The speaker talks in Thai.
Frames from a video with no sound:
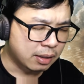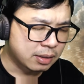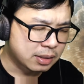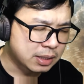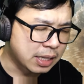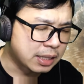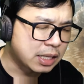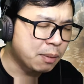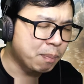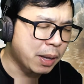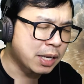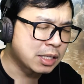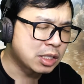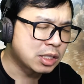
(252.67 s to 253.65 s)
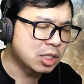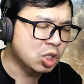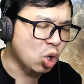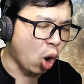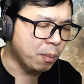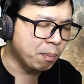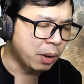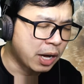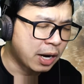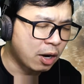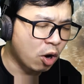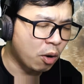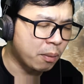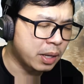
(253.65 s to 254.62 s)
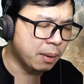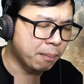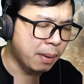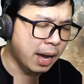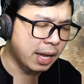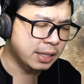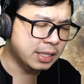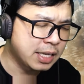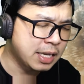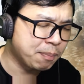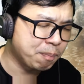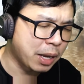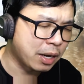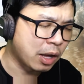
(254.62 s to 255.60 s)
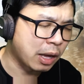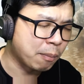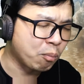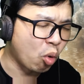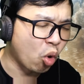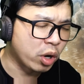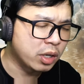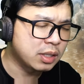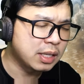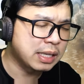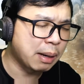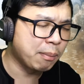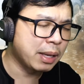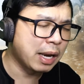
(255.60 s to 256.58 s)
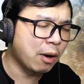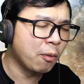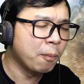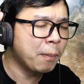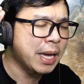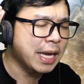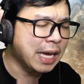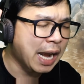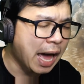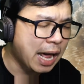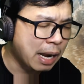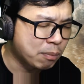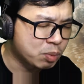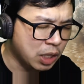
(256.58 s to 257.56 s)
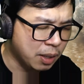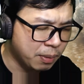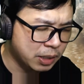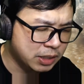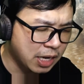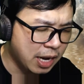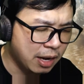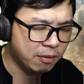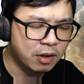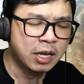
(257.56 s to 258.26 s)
สิ่งที่เป็นสอนเพลิงของวิญญาณที่เป็นเหตุผลที่ทำให้เราไม่กล้ารับใช้พระเจ้า